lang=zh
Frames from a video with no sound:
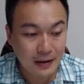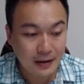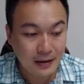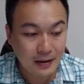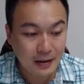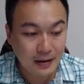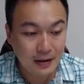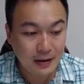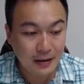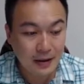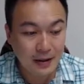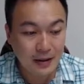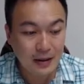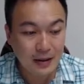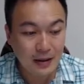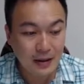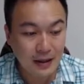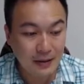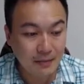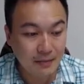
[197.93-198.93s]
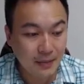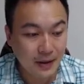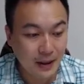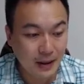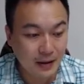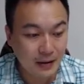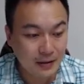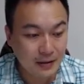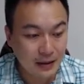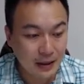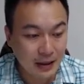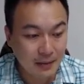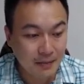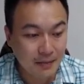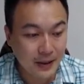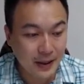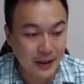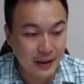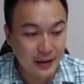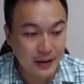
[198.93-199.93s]
啊，一根钢棒它
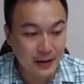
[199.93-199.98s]
被